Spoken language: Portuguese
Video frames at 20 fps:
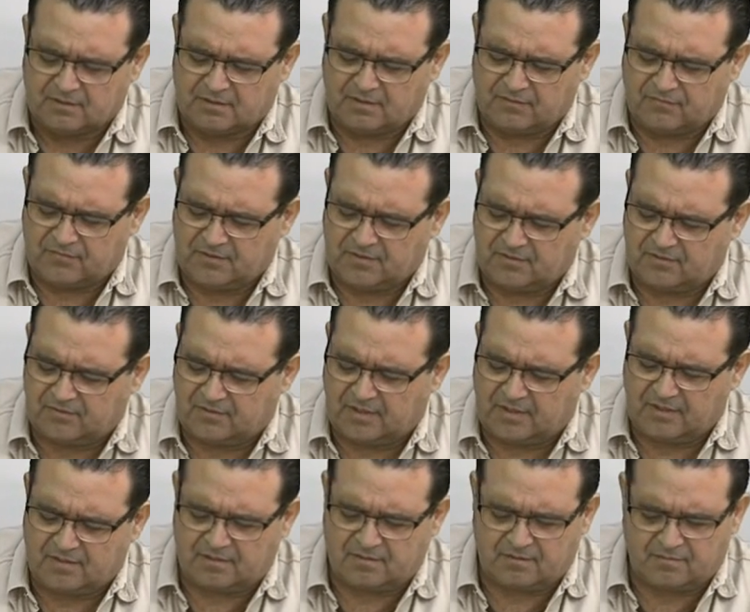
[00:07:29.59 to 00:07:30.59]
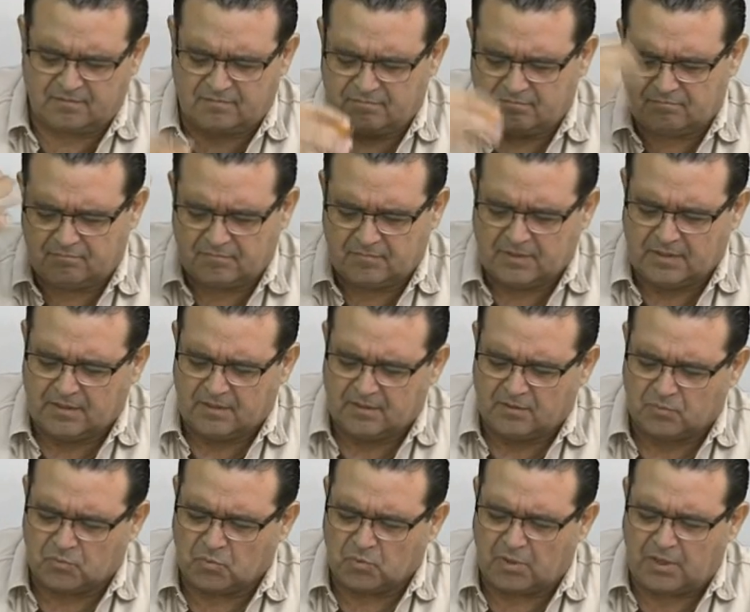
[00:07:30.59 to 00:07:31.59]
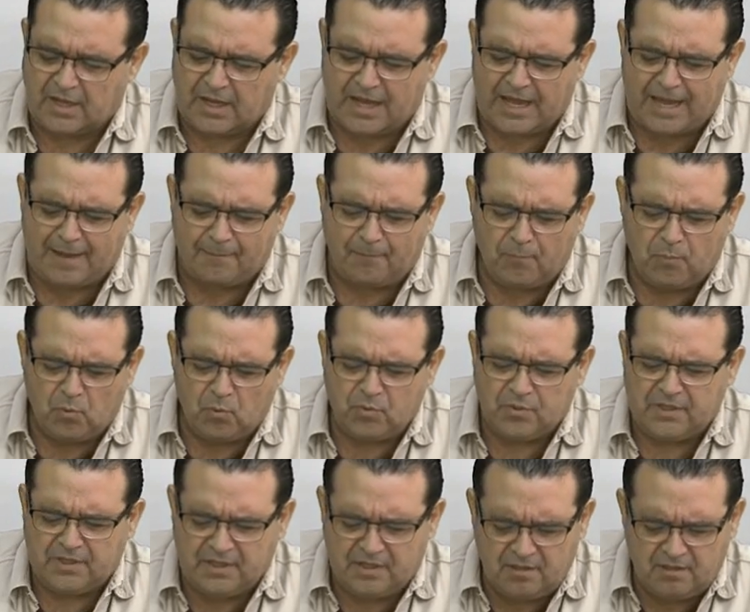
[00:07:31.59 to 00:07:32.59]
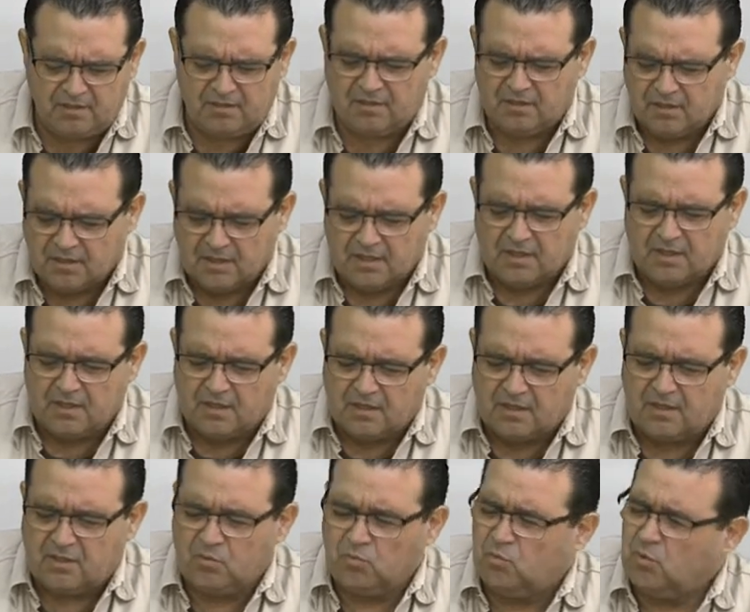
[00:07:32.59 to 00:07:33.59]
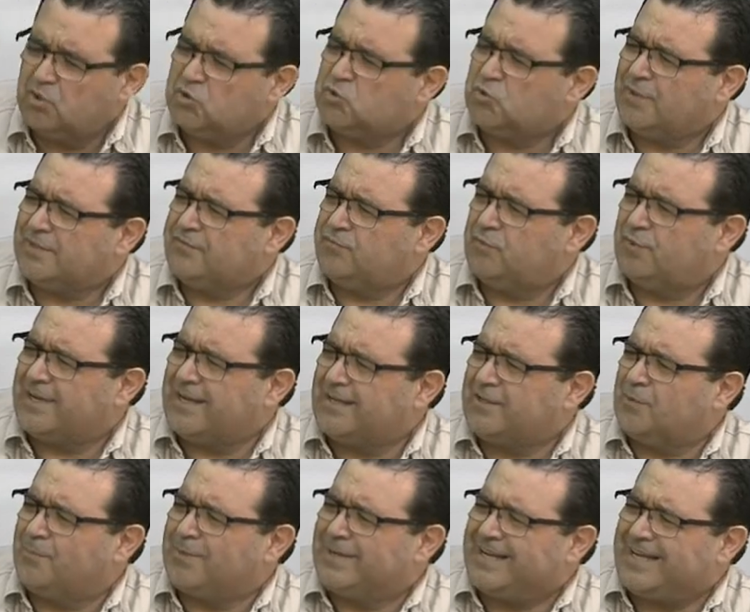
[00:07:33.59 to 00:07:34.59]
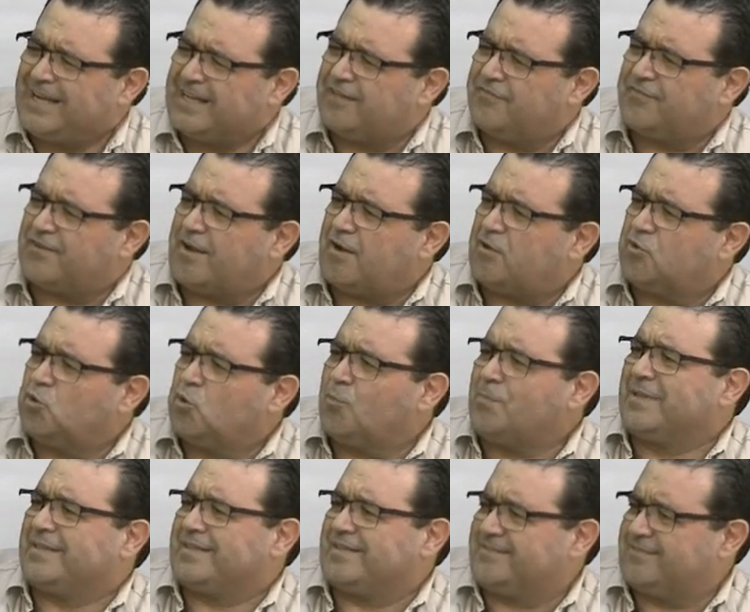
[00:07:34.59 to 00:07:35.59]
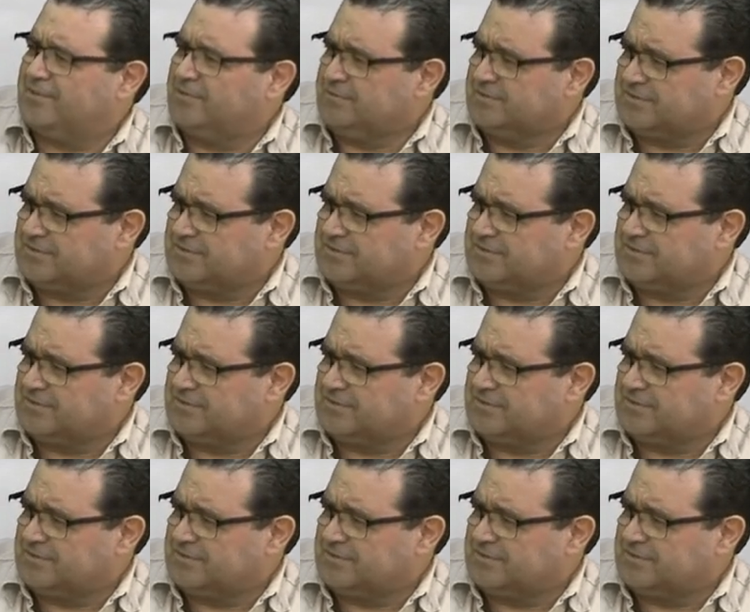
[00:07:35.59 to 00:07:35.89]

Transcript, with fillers: TVs aí que no cabo e e hoje o advogado é obrigado a ficar com a documentação no